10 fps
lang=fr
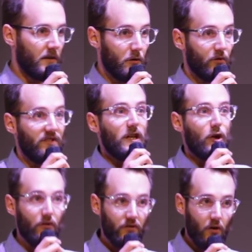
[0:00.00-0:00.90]
mais aussi
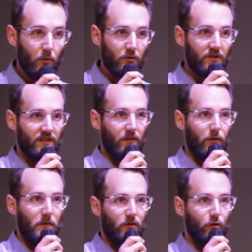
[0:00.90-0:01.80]
l'ensemble de ces
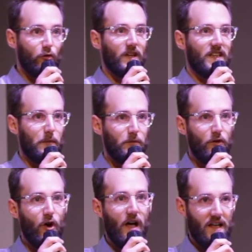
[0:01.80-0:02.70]
informations que les
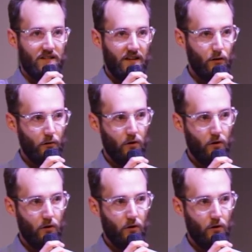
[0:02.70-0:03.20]
capteurs internes lui